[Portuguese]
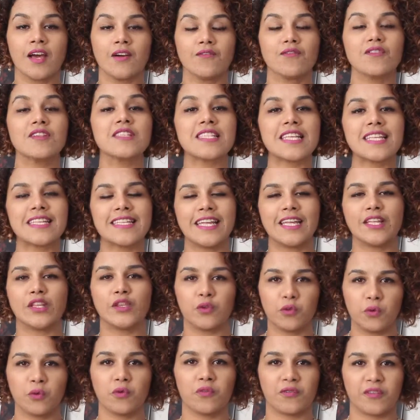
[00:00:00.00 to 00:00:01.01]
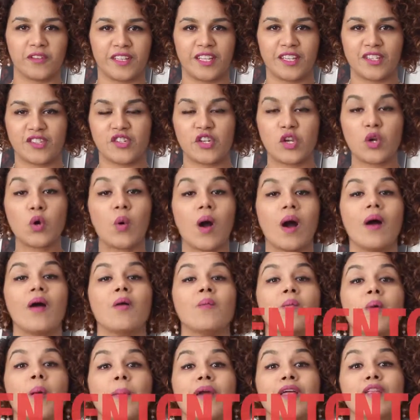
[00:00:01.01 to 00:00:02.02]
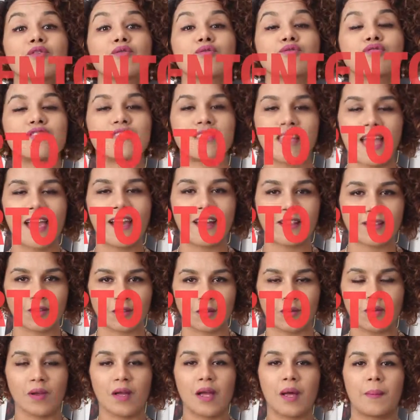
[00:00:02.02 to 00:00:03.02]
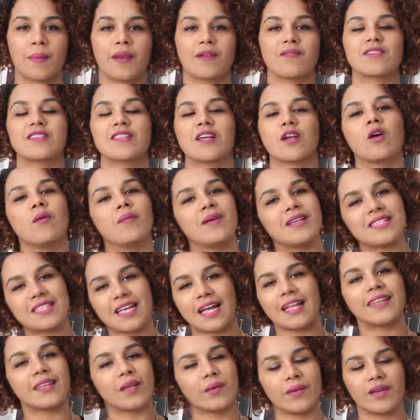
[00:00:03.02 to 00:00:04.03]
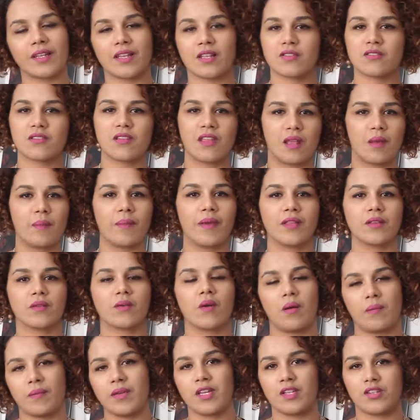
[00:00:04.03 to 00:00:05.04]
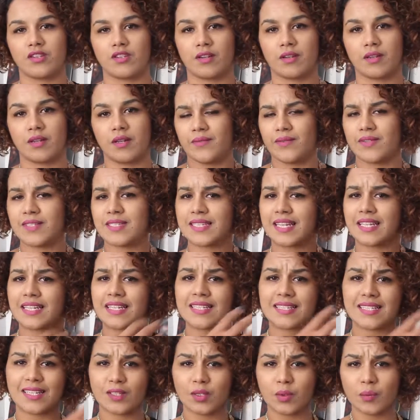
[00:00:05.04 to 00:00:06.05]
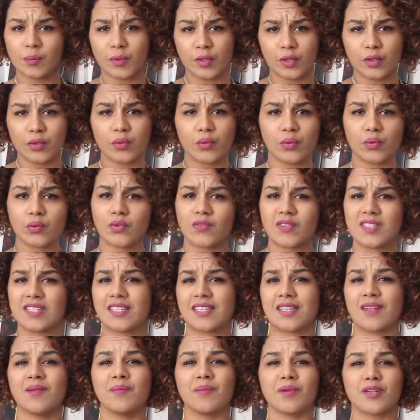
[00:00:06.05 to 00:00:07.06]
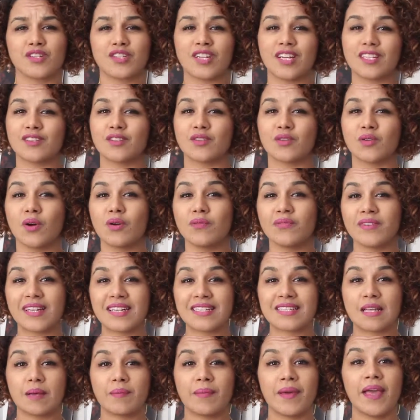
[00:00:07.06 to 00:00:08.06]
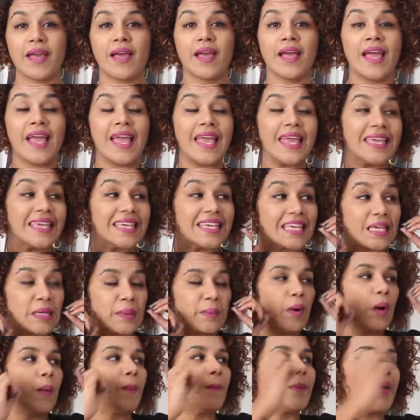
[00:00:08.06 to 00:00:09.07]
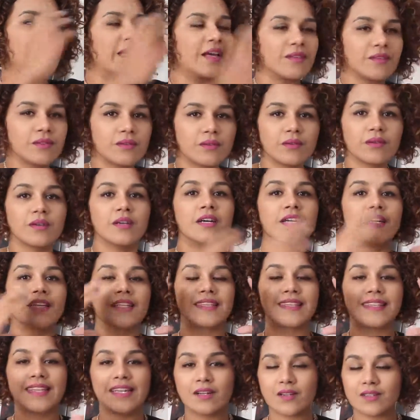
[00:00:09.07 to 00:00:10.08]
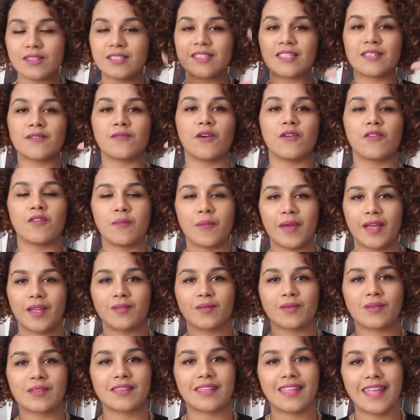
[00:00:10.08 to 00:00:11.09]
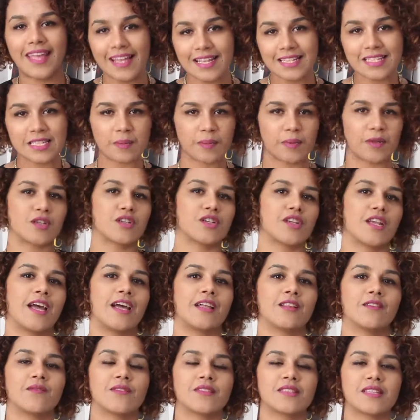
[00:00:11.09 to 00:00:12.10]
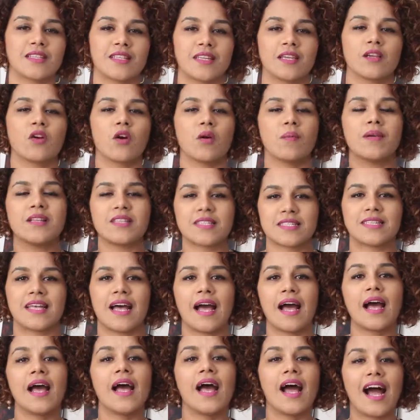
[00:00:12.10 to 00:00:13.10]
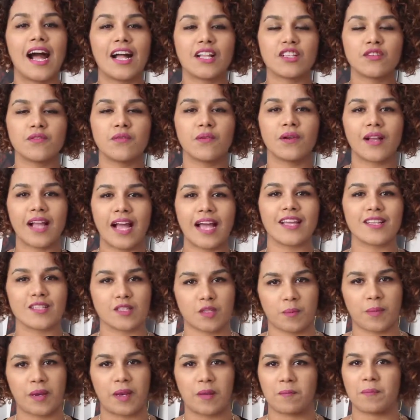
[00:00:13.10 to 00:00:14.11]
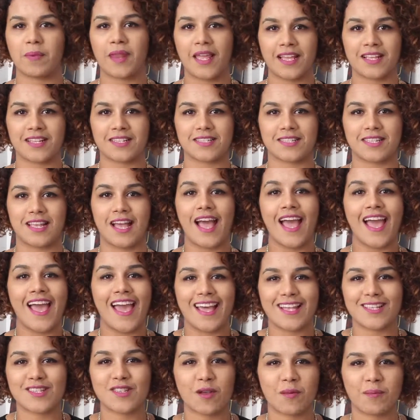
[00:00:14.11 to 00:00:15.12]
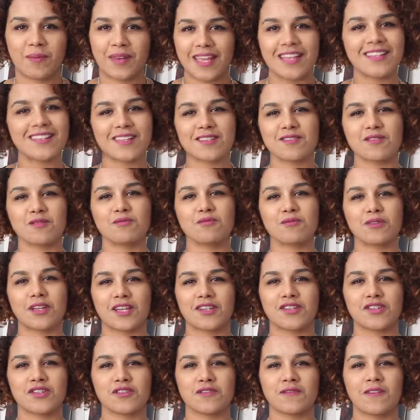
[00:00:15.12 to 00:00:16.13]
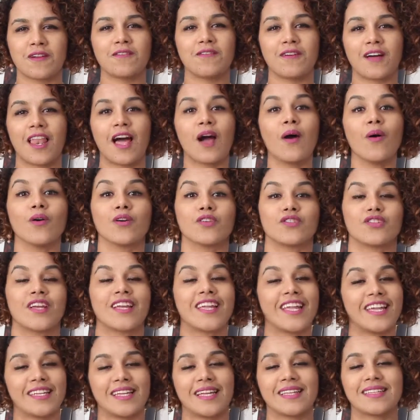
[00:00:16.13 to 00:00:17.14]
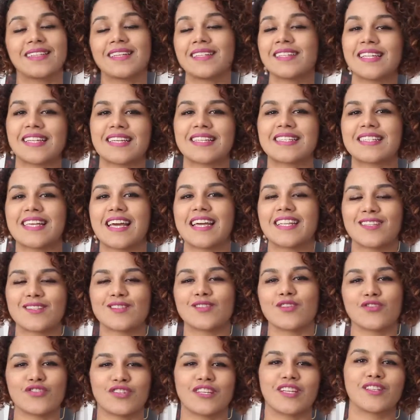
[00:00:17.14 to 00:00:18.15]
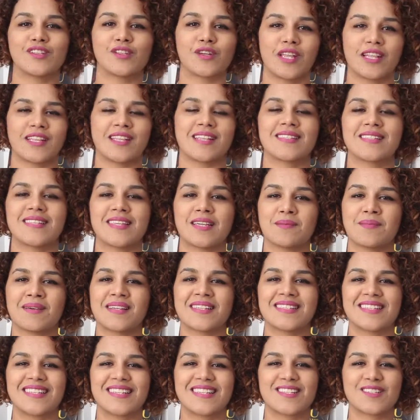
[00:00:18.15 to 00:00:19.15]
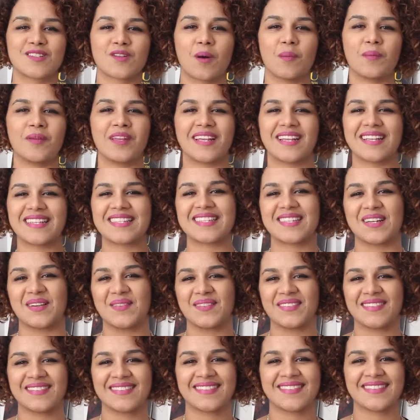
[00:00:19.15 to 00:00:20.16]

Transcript: Você tem dúvidas de qual é o momento certo para você começar a ter um relacionamento com a mídia? Você está lançando um produto, você tem um projeto novo e quer saber em que momento do desenvolvimento desse projeto você tem que começar a divulgar isso para a imprensa? É sobre esse assunto que a gente vai falar hoje. Aqui é a Natana Lacerda, sou diretora da Sigma Six Comunicação.